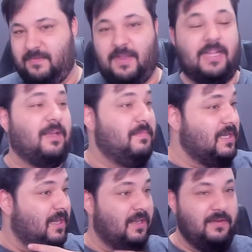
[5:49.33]
Ela tá
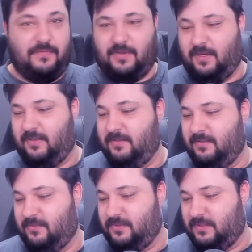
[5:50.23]
miando ali fora,
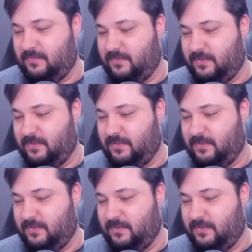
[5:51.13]
inclusive.